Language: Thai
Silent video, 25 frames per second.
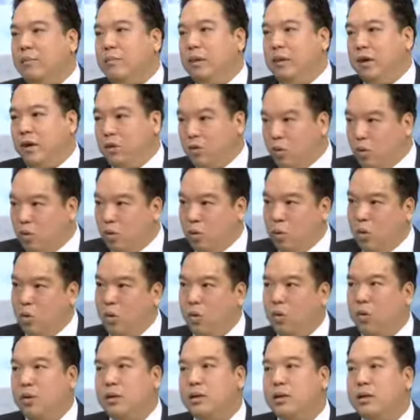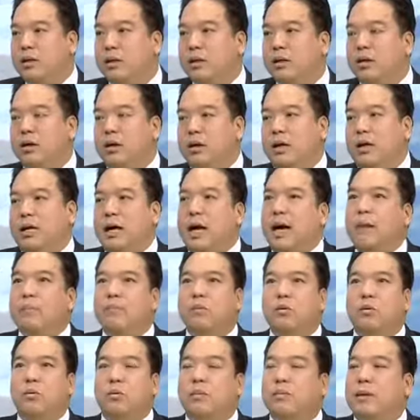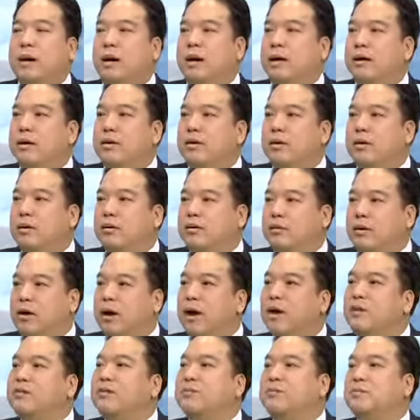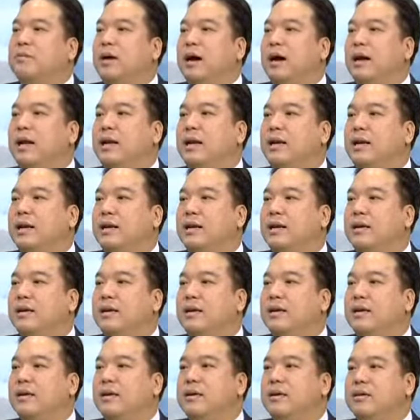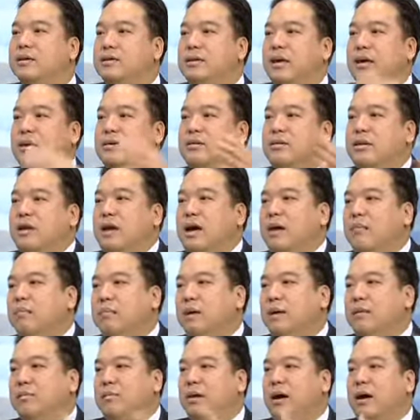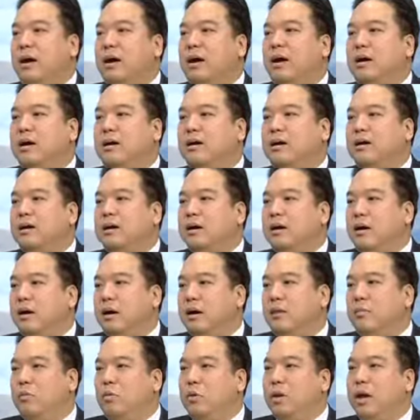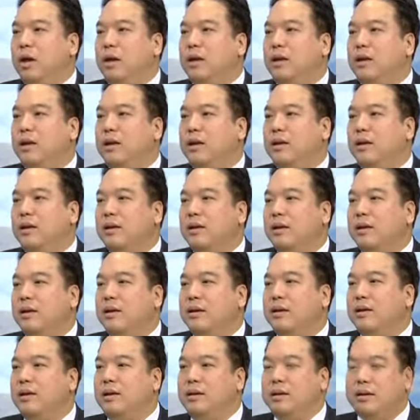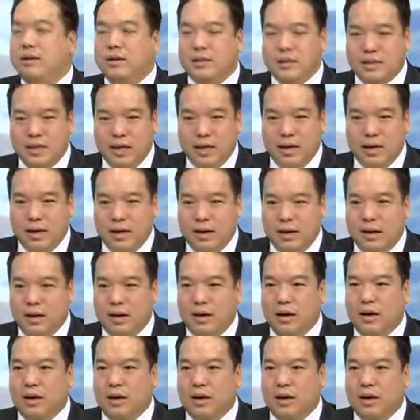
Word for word: รมันก็ถูกลง ตอนนี้แคปอยู่ประมาณ 150 บาทจากสนามบินมาหมายว่าตลอดทั้งสาย 150 บา